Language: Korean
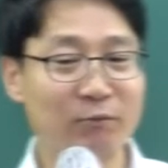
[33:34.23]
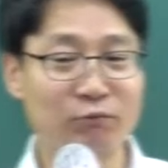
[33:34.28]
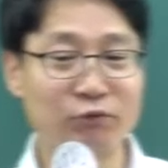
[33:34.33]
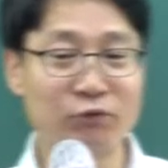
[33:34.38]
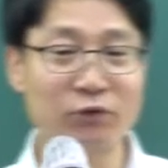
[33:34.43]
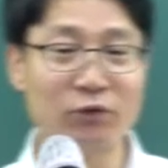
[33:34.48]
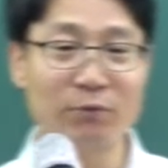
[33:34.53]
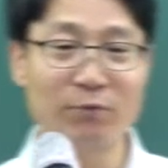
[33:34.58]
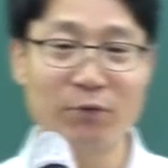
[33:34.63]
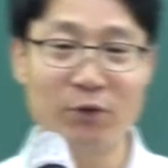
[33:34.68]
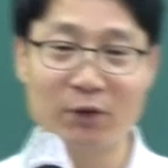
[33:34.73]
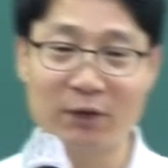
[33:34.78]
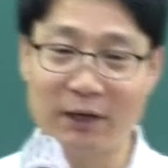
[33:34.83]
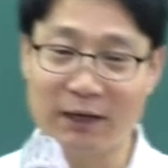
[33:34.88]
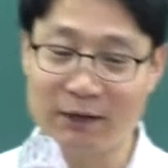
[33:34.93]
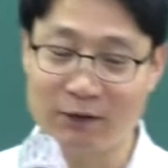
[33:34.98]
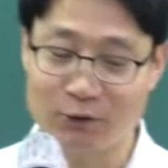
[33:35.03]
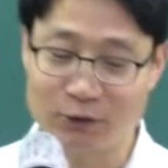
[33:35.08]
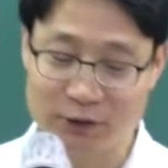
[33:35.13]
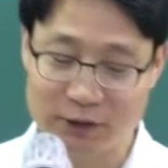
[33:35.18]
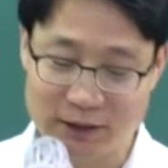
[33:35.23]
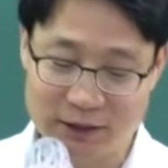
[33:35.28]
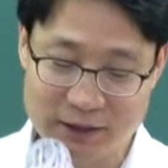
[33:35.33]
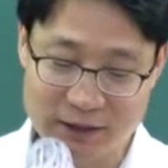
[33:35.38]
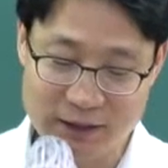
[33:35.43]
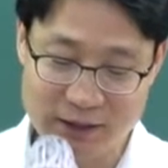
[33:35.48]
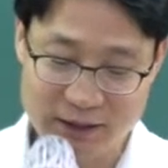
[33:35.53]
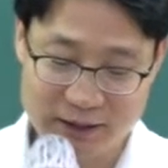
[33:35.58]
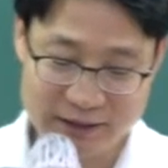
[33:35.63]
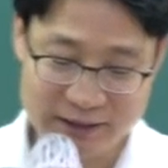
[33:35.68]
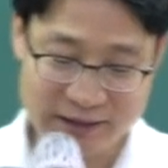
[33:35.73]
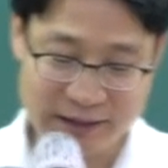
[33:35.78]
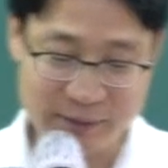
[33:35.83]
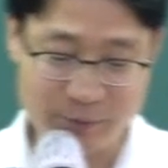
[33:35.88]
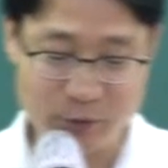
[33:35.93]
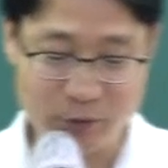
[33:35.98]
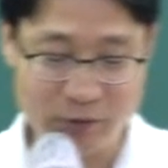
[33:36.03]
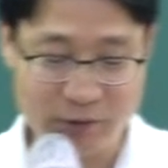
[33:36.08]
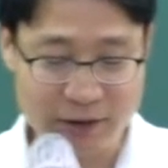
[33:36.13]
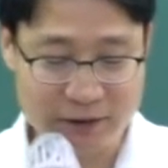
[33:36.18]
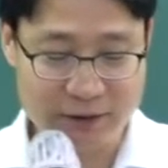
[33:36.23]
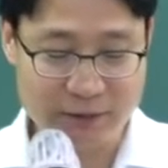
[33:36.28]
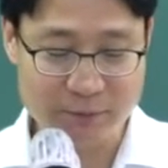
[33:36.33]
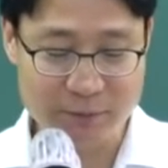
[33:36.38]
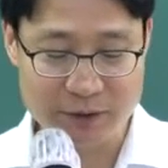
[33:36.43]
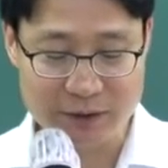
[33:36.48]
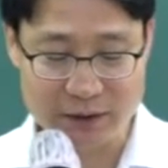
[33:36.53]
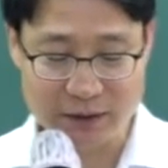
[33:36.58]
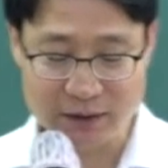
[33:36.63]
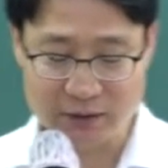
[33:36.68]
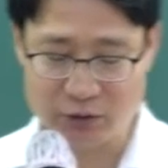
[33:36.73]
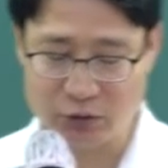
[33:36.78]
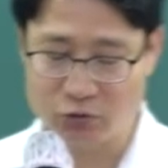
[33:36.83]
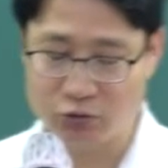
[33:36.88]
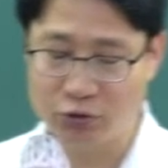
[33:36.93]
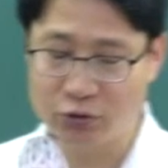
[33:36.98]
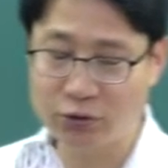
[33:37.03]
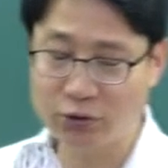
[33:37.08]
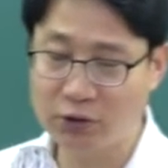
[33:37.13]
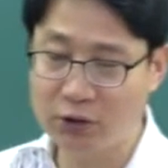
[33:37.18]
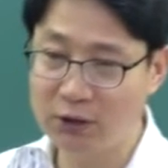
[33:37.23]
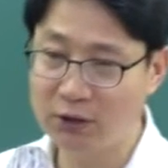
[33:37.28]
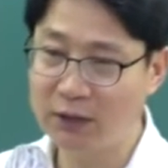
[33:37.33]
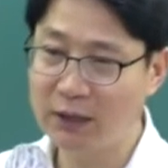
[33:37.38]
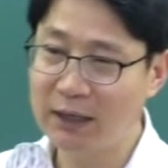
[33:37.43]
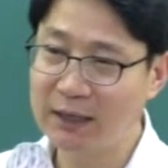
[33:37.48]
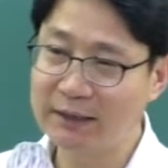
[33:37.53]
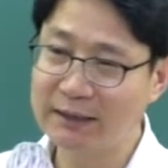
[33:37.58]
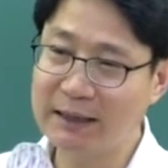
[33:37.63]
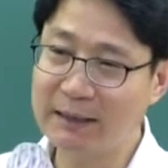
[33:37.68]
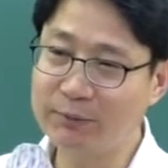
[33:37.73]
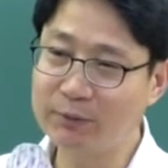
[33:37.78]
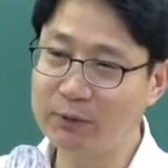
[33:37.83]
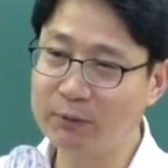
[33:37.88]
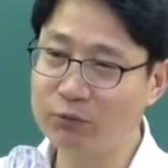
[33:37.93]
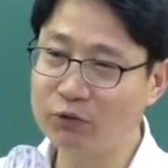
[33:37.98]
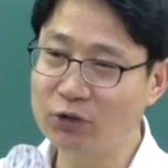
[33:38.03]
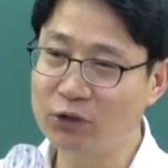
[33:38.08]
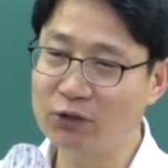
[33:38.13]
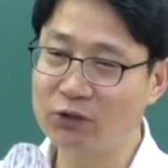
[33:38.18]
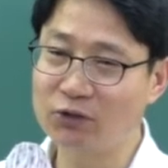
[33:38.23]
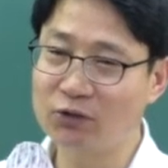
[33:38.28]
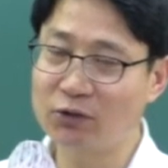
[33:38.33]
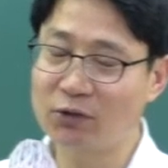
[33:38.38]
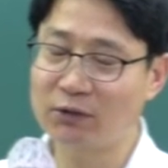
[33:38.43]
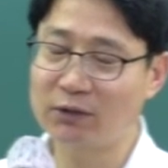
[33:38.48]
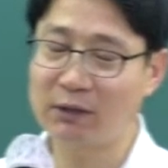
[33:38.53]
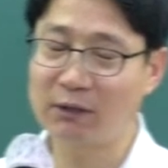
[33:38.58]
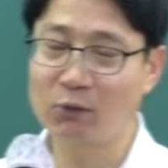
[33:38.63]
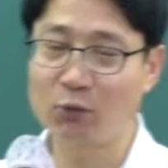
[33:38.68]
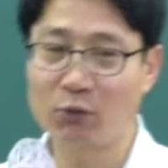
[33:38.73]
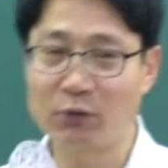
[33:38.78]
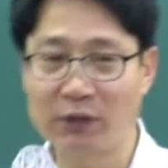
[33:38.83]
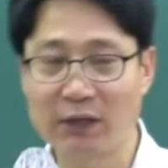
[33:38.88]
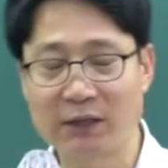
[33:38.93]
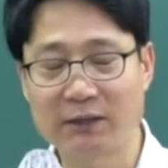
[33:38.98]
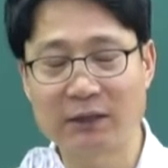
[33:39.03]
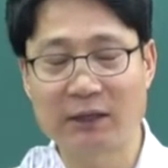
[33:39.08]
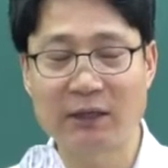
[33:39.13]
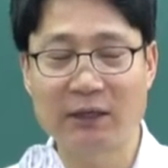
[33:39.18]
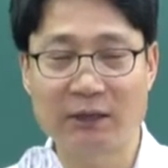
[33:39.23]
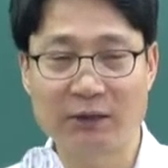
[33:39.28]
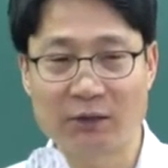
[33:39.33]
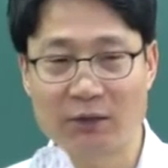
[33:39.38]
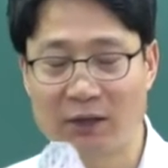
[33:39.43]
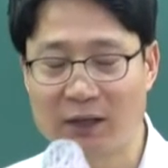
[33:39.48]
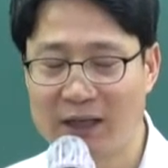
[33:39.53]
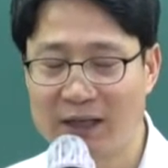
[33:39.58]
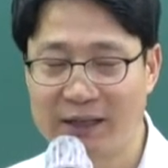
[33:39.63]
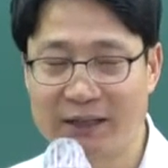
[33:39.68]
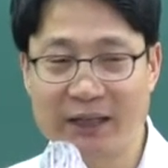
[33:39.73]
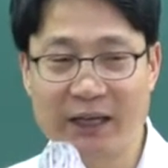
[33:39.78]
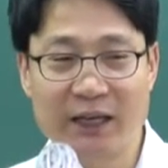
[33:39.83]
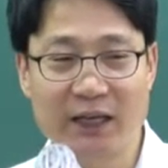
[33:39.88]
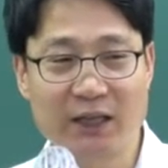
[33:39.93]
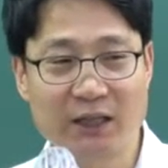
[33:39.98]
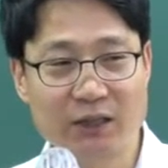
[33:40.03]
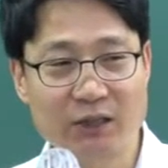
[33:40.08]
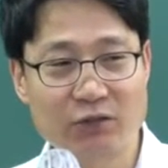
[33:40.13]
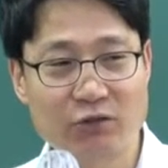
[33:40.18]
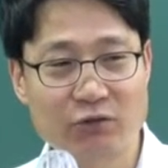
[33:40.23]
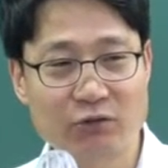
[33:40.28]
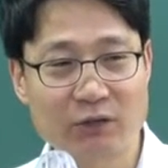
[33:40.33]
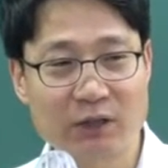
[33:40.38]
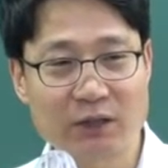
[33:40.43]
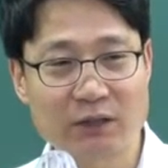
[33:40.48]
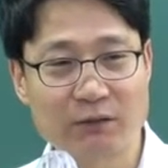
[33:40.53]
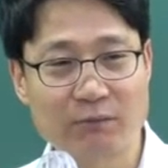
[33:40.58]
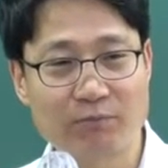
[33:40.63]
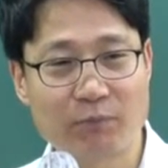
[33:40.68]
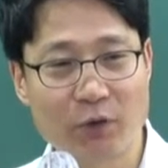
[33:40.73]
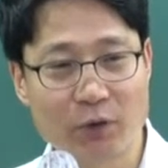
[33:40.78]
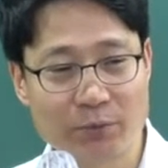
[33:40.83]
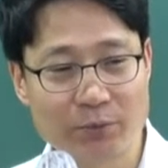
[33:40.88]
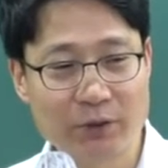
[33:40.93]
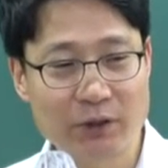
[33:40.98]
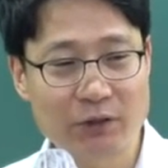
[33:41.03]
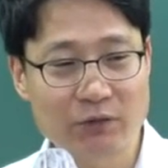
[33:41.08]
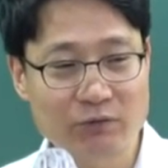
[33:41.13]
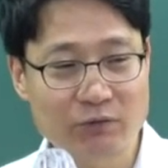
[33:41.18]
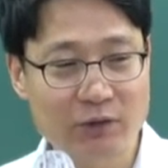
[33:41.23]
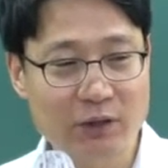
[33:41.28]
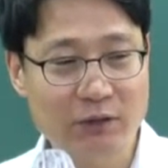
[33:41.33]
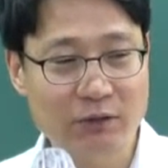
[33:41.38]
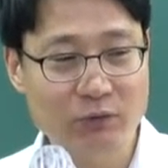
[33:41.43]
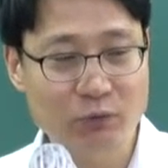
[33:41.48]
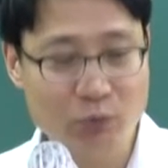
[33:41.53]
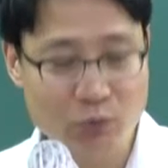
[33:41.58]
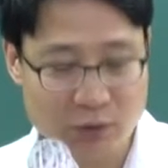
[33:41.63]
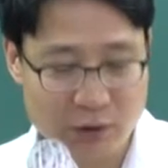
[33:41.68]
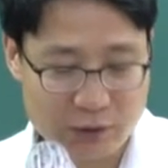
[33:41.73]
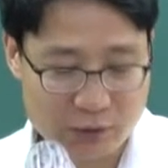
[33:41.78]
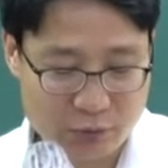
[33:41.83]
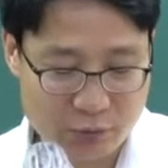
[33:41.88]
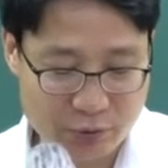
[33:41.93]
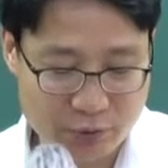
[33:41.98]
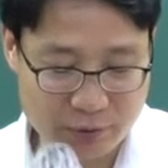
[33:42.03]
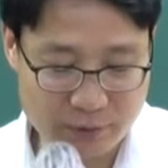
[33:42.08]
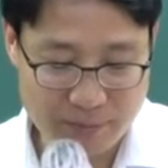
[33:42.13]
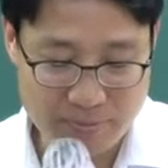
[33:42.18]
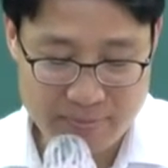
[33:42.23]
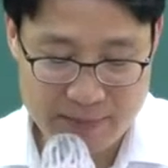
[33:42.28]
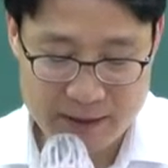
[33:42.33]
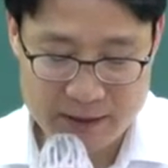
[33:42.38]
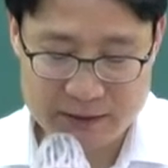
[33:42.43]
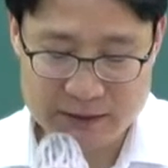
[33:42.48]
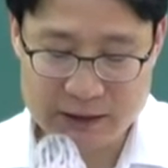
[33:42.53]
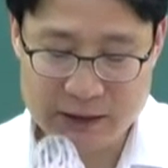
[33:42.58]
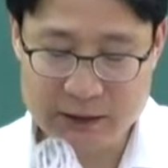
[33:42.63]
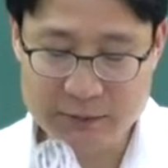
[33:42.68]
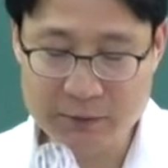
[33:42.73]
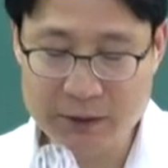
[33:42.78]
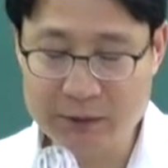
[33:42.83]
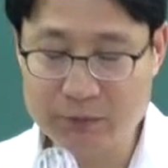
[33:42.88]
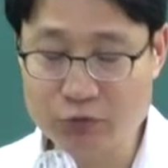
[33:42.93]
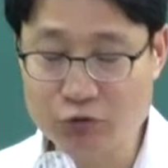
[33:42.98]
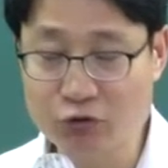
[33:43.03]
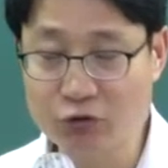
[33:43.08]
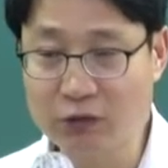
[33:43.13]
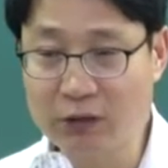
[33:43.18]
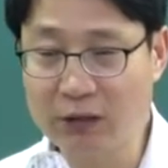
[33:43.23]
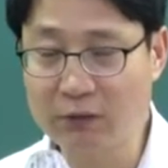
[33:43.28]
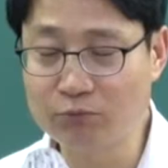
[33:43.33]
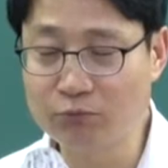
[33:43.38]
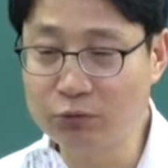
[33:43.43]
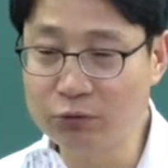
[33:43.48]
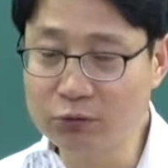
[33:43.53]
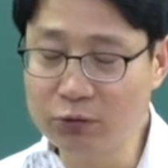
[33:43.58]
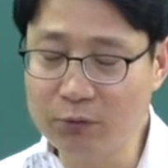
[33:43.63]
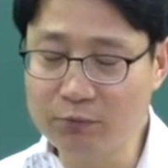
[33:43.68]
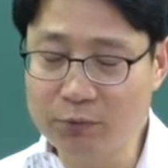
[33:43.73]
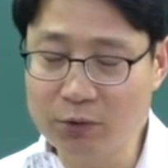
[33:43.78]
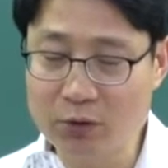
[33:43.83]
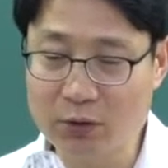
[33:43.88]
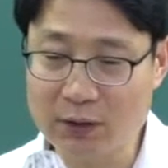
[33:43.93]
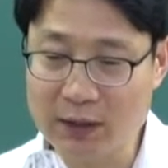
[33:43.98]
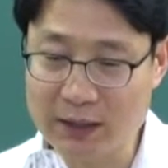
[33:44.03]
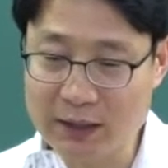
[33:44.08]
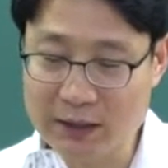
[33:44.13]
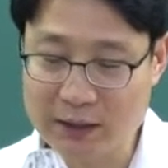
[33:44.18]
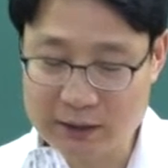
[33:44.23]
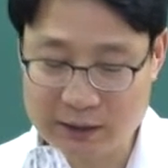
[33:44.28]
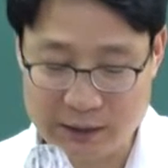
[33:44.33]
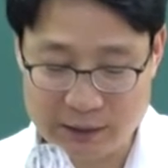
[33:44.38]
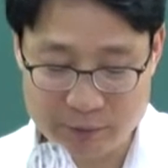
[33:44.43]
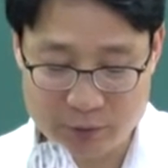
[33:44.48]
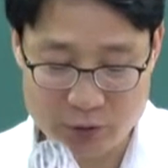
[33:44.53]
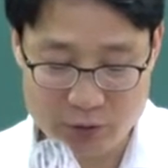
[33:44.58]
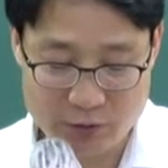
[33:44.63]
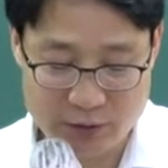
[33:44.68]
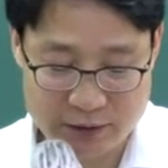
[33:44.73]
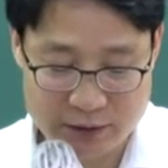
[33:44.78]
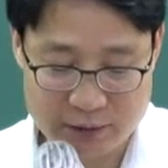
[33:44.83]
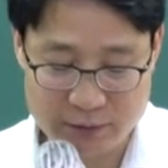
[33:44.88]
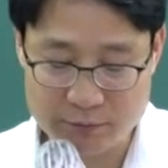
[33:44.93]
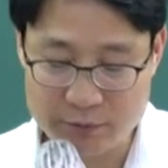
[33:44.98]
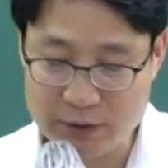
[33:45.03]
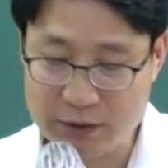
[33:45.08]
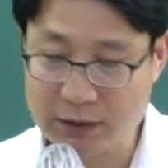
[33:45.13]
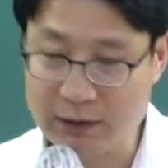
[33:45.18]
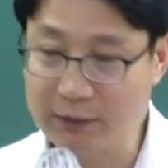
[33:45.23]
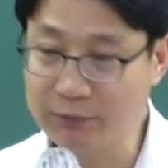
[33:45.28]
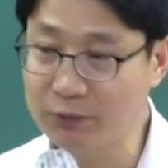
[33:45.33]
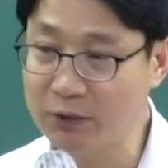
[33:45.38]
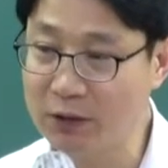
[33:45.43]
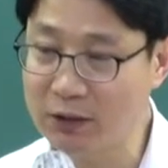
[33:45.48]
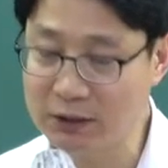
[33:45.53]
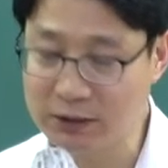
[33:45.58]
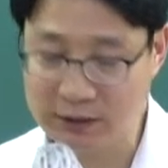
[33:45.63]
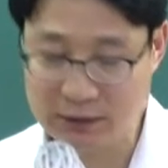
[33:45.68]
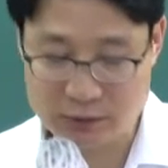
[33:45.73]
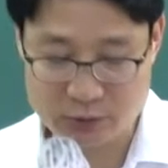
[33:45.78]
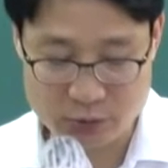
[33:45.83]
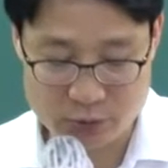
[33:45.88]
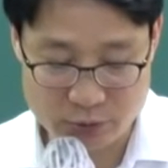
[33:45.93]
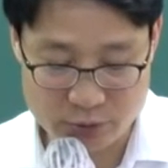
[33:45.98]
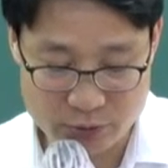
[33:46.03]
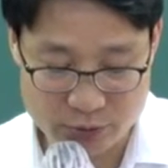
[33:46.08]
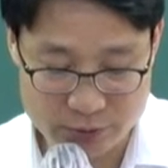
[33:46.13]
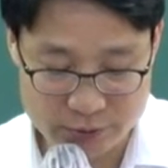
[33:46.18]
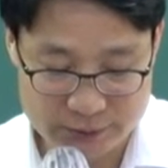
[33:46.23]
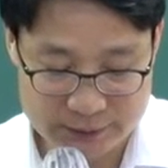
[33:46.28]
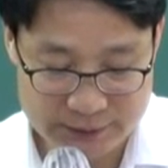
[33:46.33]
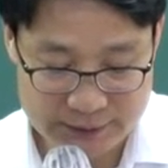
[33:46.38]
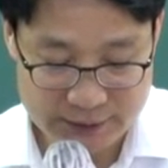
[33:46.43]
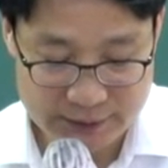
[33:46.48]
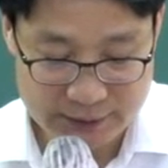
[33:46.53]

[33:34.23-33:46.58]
물건별로 각각 어떻게 한다? 개별과세입니다. 그래서 취득세는 납세무자 인적상 고려하잖아요. 개인이 취득하든 법인이 취득하든 똑같고요. 그 다음에 취득하는 물건별로 각각 개별과세입니다. 합산하지 않고.